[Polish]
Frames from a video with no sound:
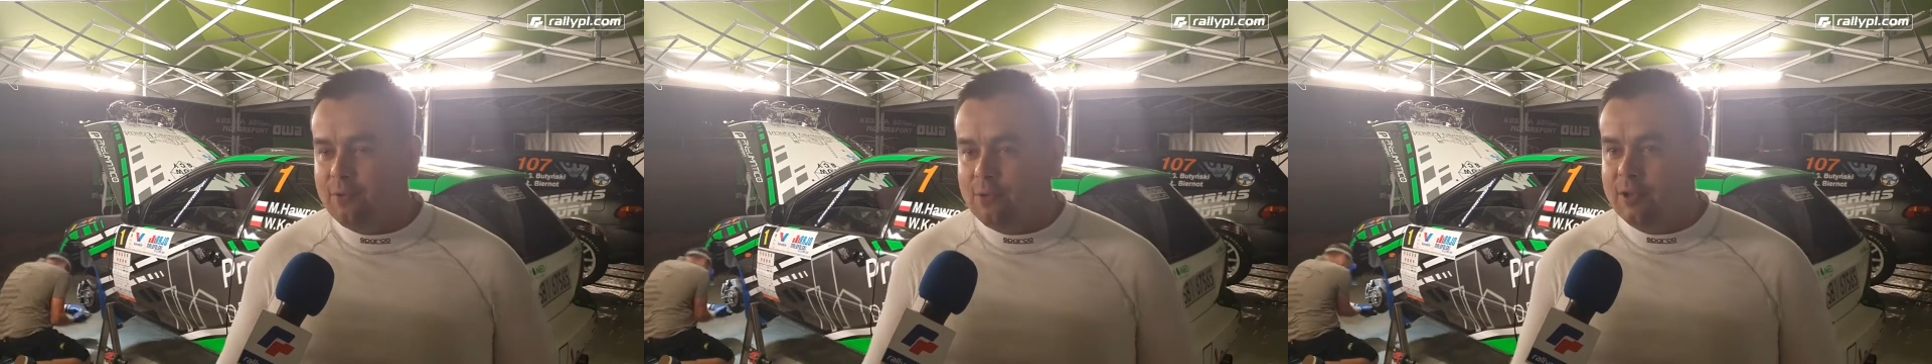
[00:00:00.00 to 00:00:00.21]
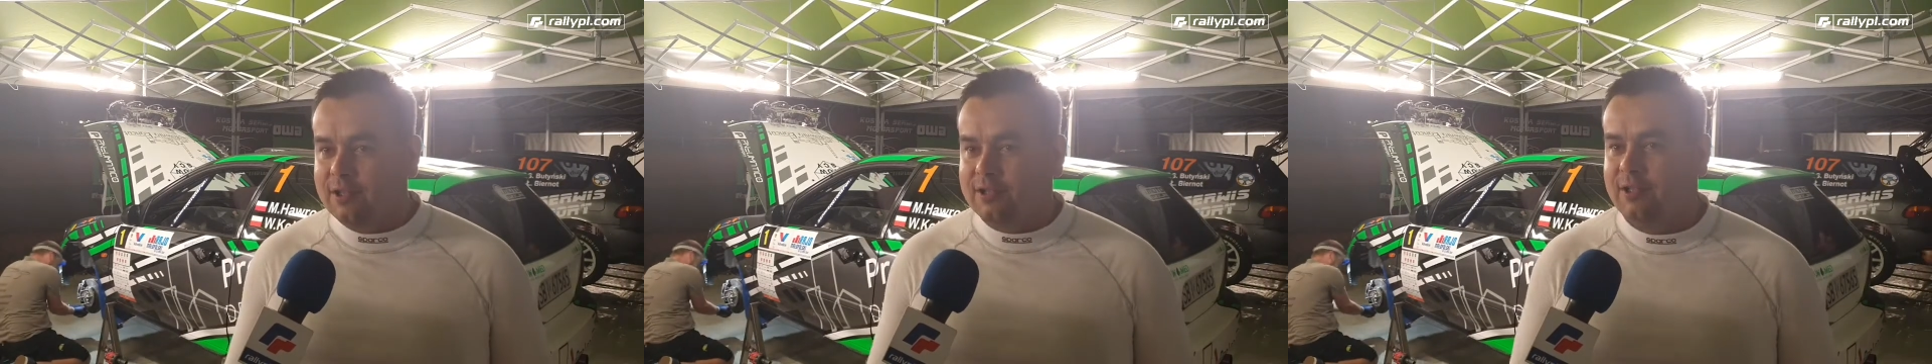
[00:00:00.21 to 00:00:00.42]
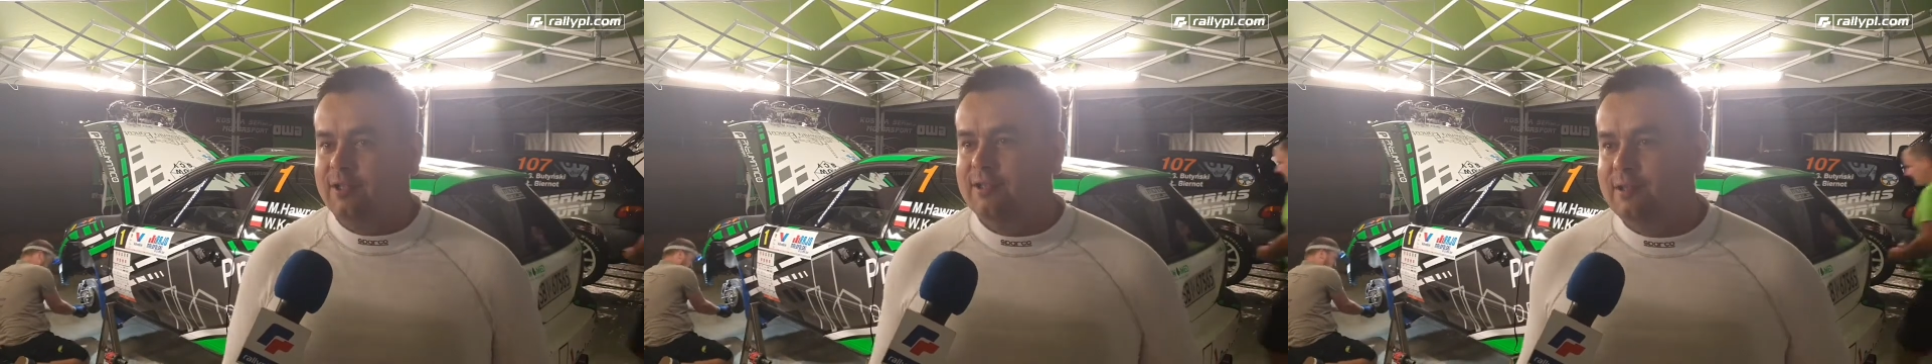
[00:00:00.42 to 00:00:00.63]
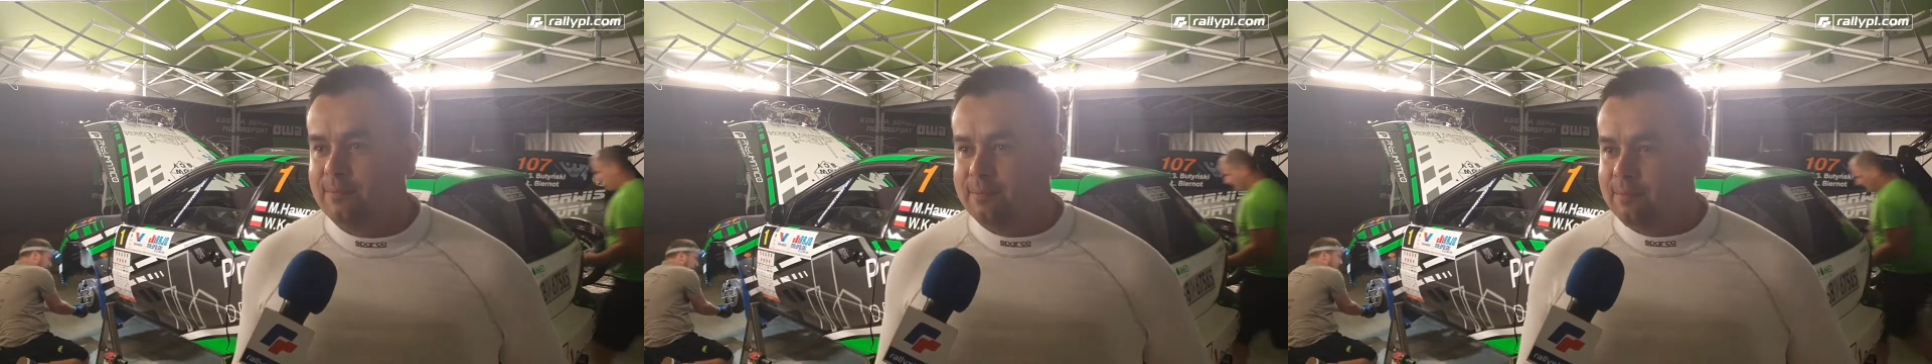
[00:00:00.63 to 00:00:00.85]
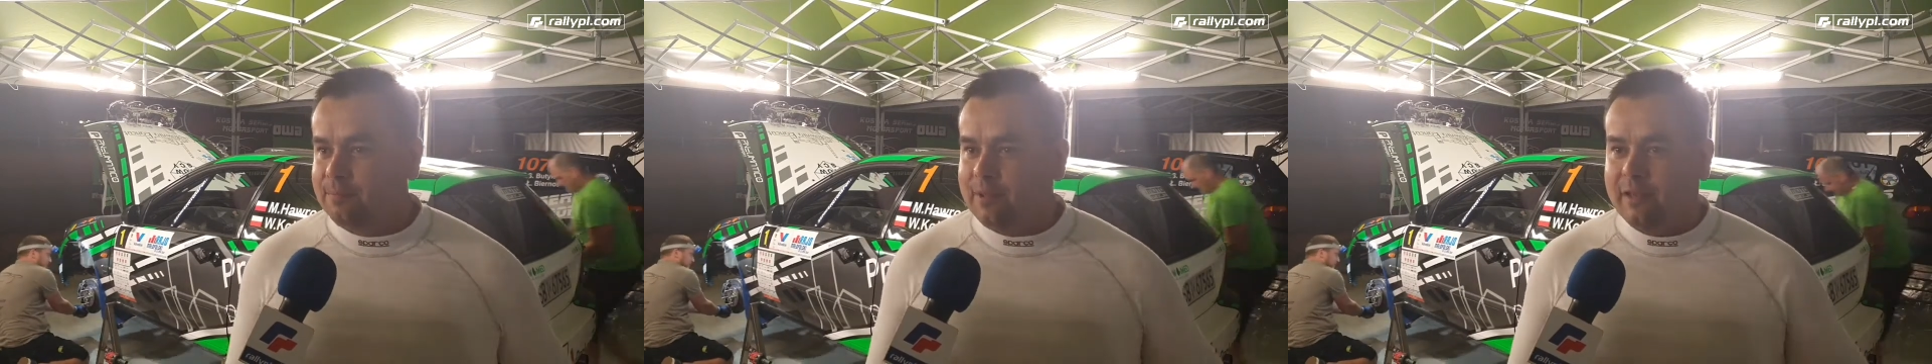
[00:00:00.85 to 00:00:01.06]
W ogóle się
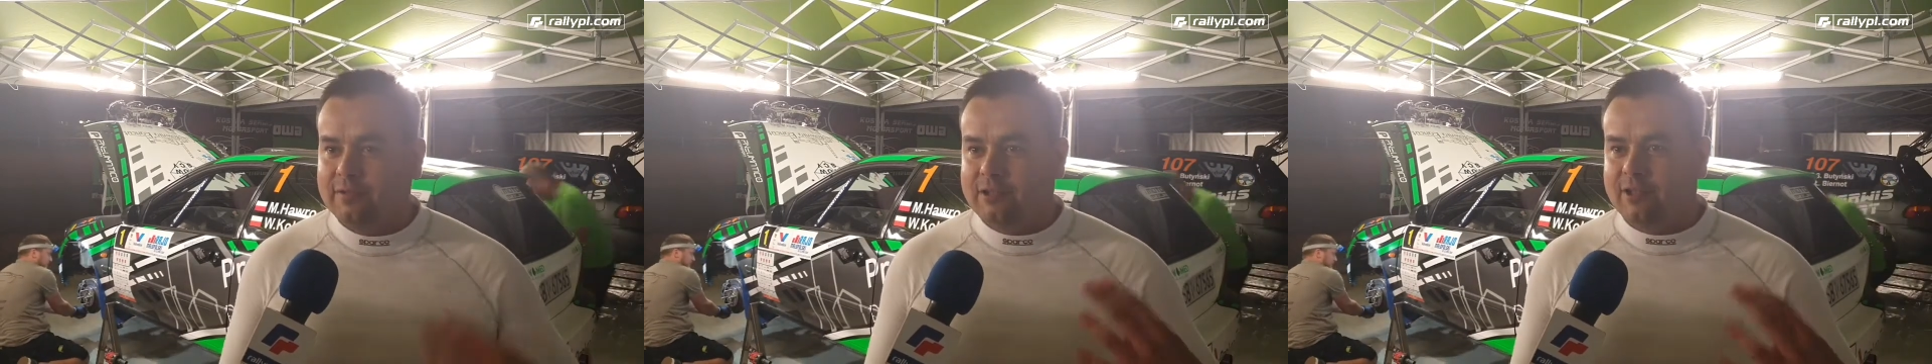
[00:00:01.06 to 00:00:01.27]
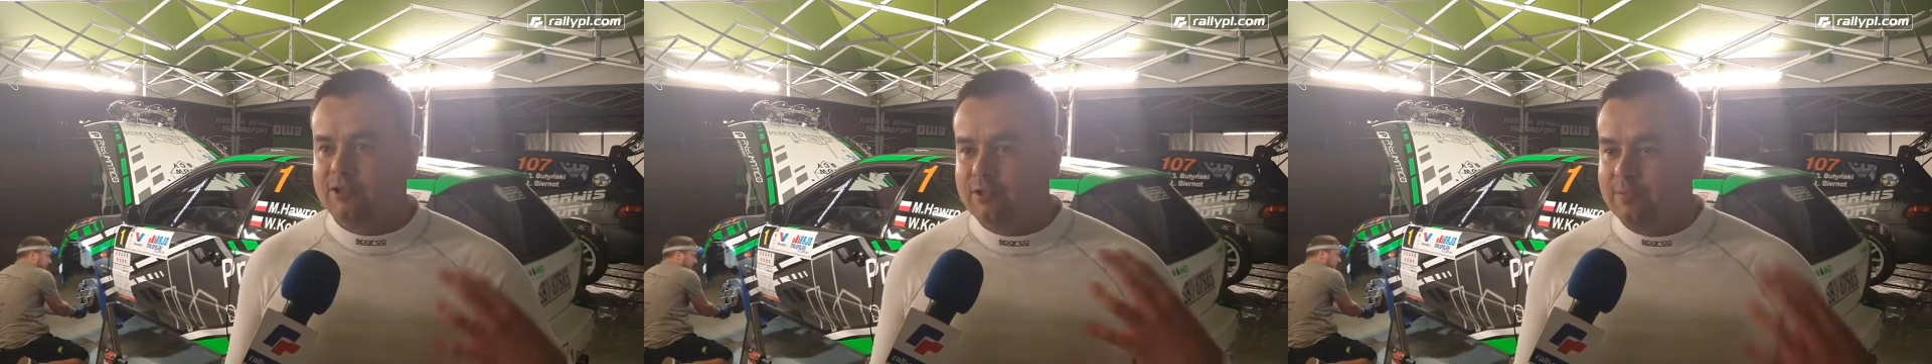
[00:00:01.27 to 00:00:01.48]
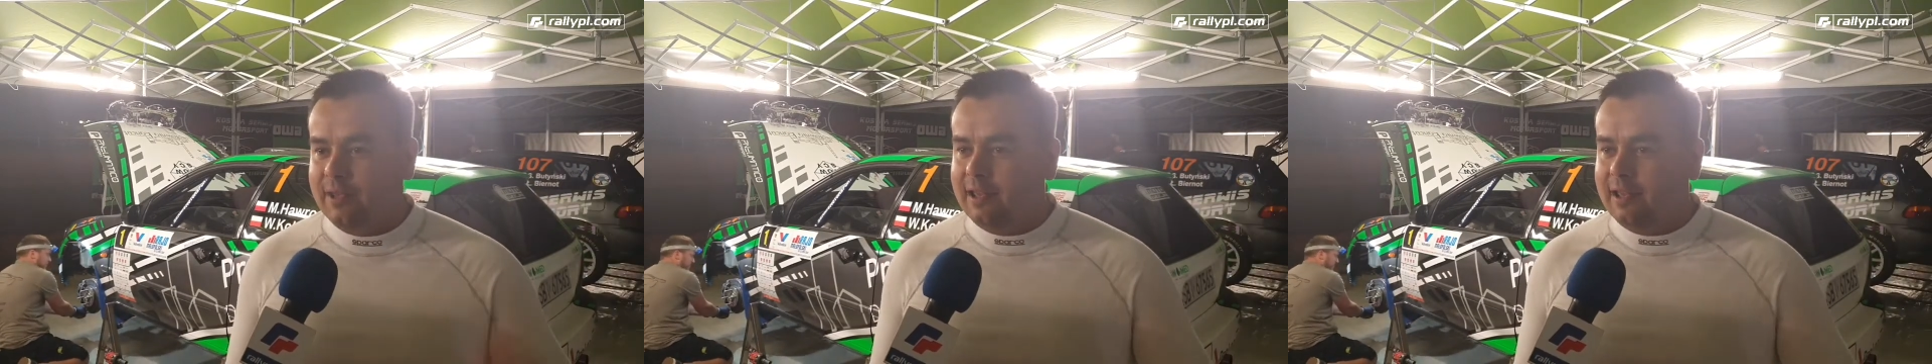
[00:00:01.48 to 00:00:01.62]
pierwsze trzy